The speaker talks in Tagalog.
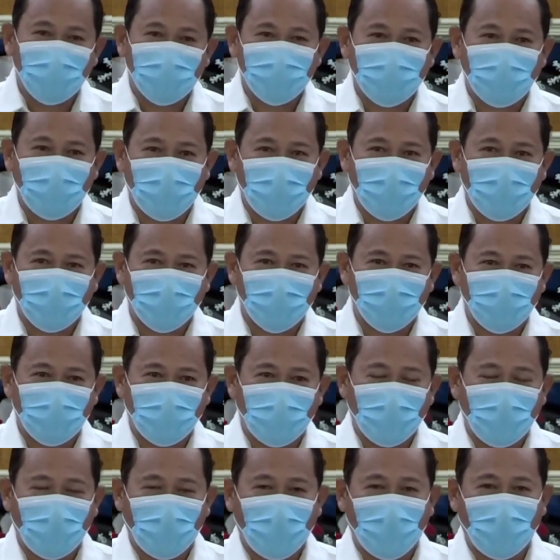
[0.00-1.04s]
nga sila karon
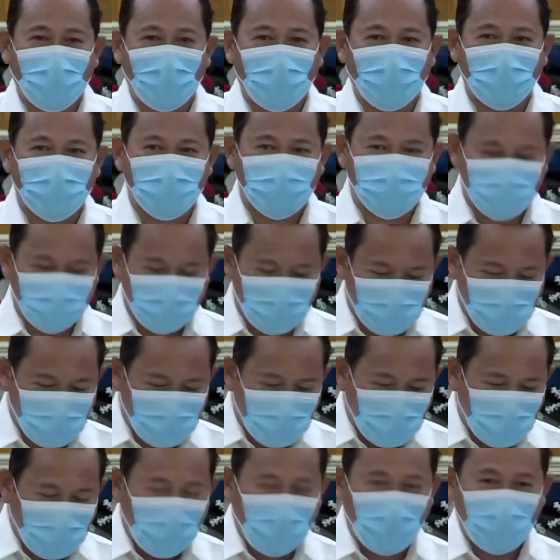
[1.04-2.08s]
naga
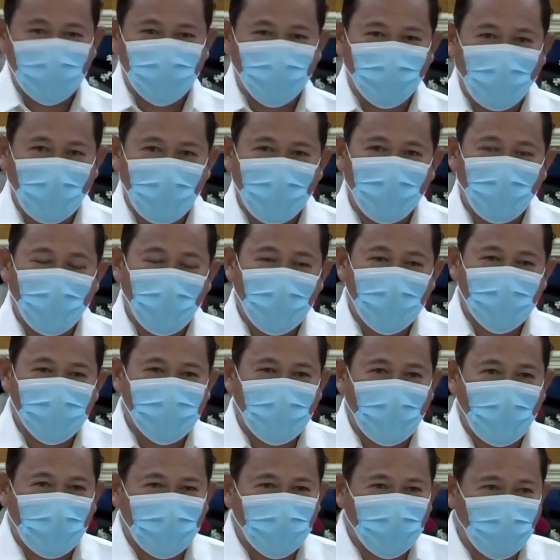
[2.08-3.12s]
uh, subaybay
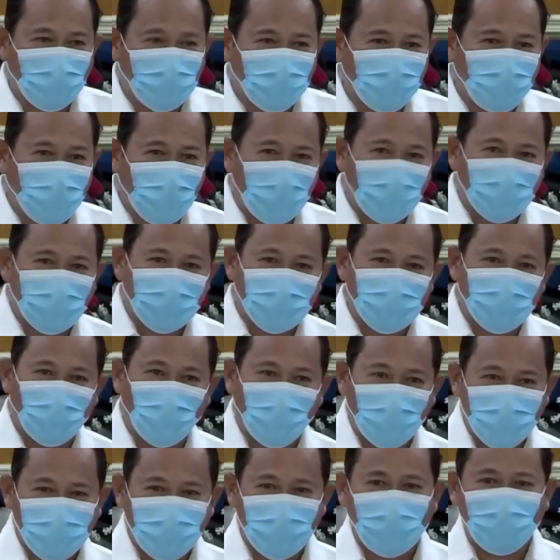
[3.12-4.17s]
sa atong
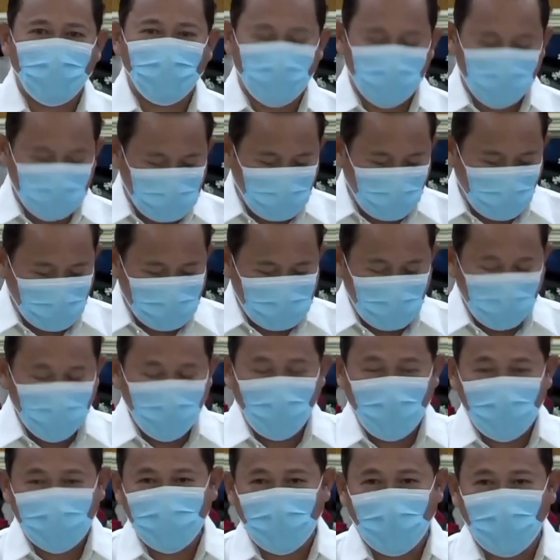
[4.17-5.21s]
pag-worship, sa
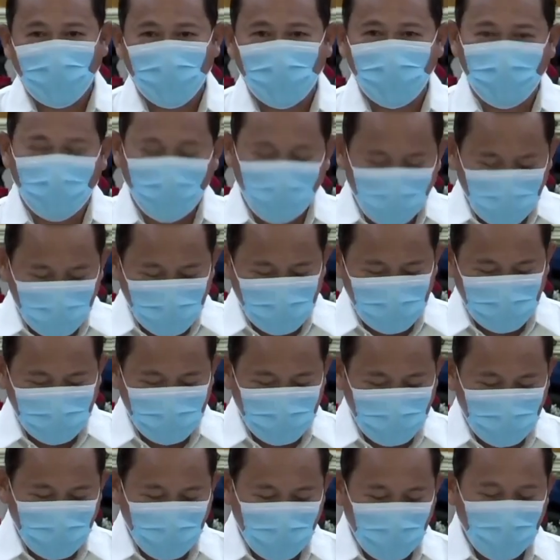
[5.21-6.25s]
pagsimba sa atong
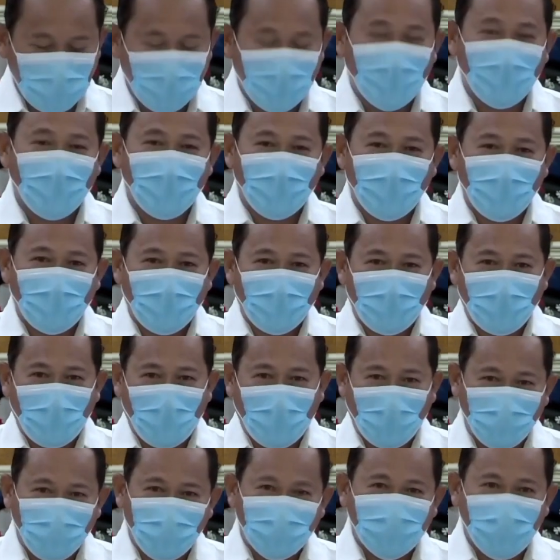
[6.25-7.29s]
Dios.
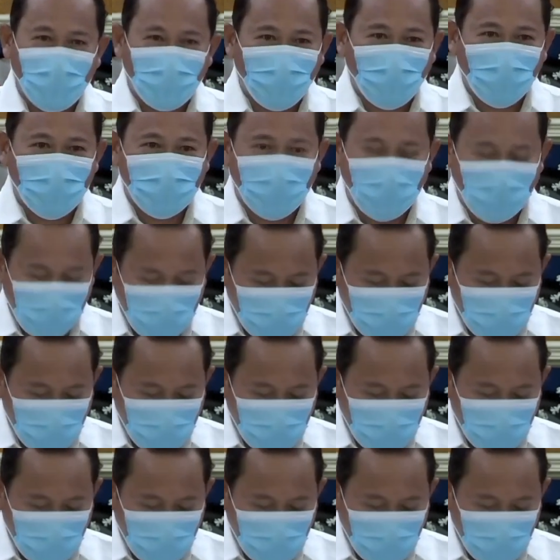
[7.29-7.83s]
Happy Sabat